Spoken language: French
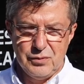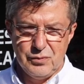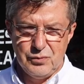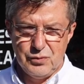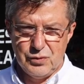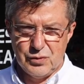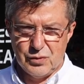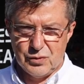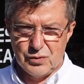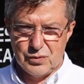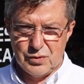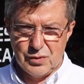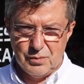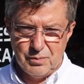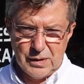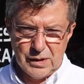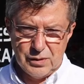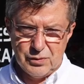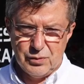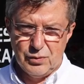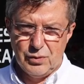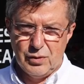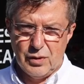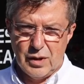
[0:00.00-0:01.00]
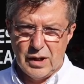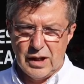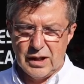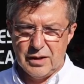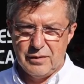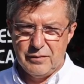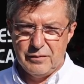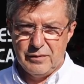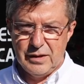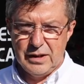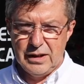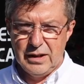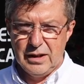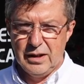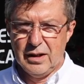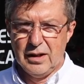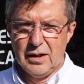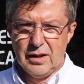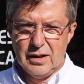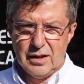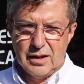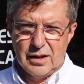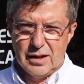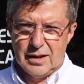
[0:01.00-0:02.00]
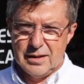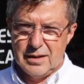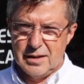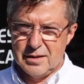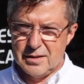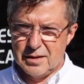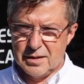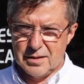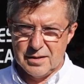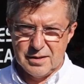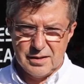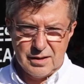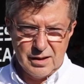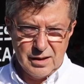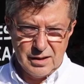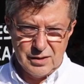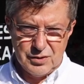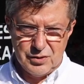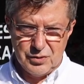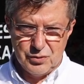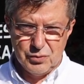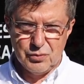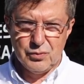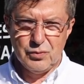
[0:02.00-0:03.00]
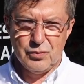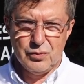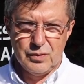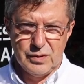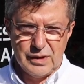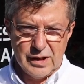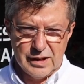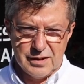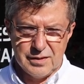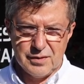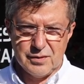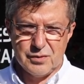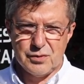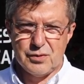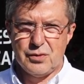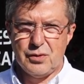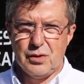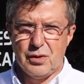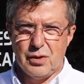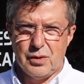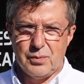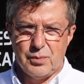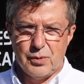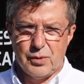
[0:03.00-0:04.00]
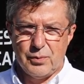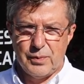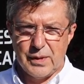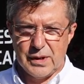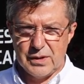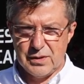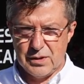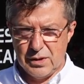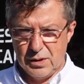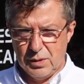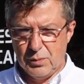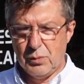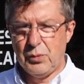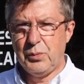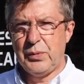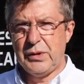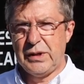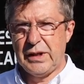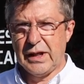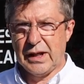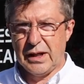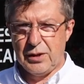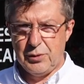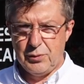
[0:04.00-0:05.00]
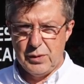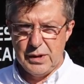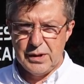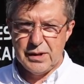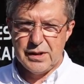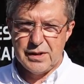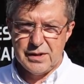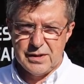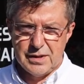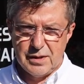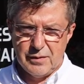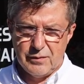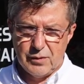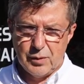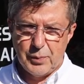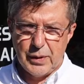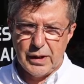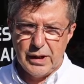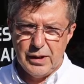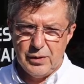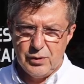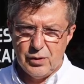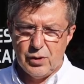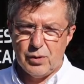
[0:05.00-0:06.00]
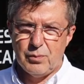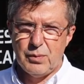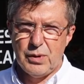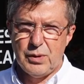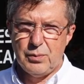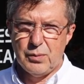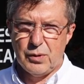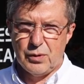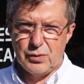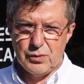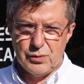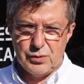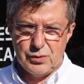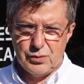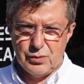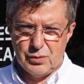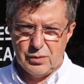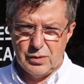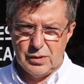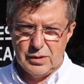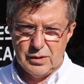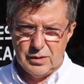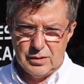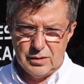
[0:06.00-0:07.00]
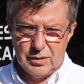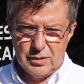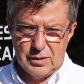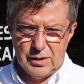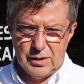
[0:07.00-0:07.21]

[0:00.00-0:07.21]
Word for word: nous en sommes maintenant arrivés à des installations d'ascenseurs pour personnes à mobilité réduite qui se développent énormément sur les,